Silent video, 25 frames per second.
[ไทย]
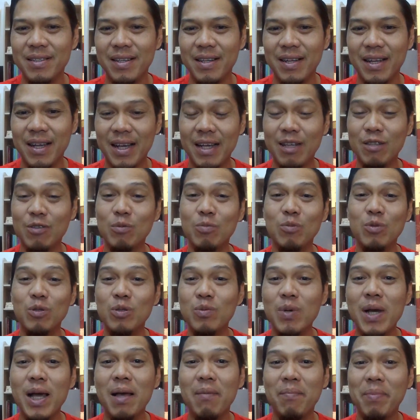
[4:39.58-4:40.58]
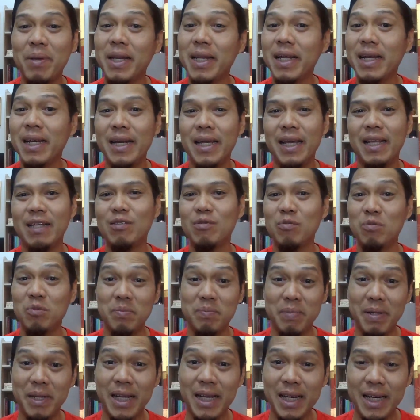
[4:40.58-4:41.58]
อ่าสมมุติว่าเป็นนักเรียนสมมุติ
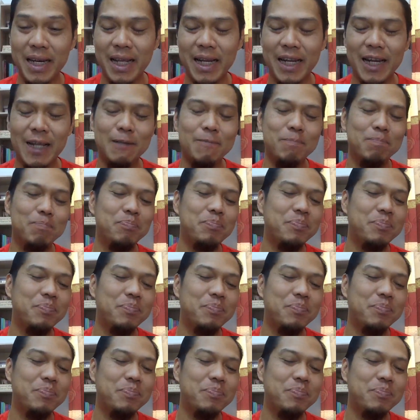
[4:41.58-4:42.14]
เป็นนักเรียนนะ